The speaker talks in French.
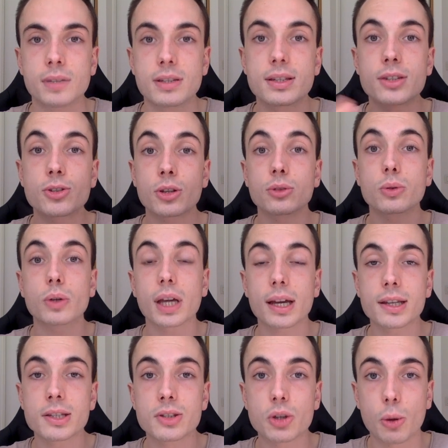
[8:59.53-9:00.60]
C'est sans aucun
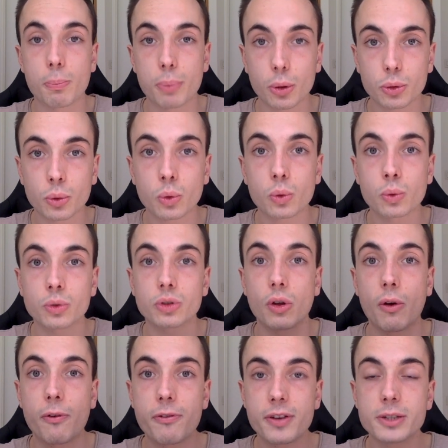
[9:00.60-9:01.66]
risque pour ton compte
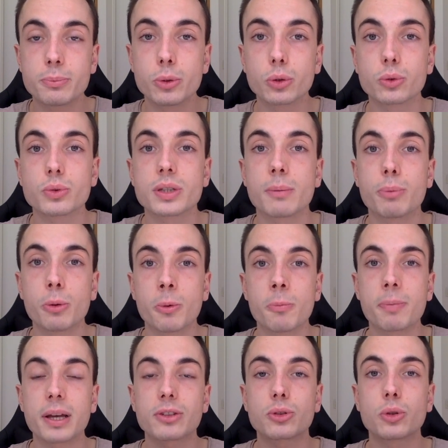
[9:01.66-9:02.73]
Facebook tout simplement
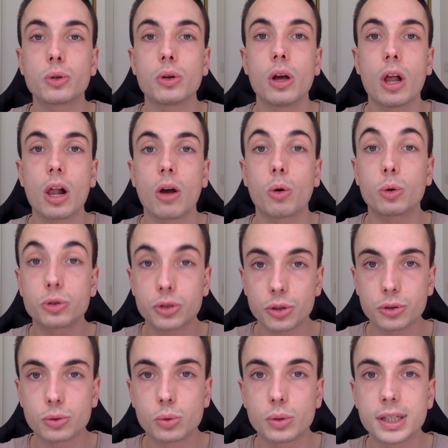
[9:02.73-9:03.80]
parce que
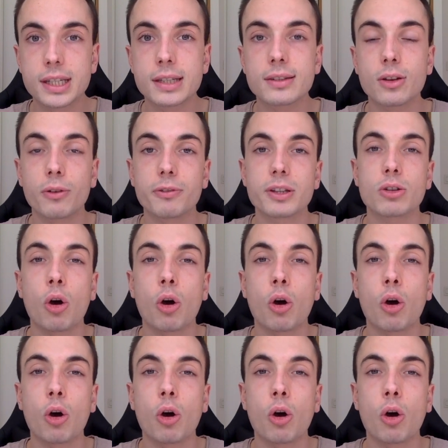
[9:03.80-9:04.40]
Audience Toolkit en fait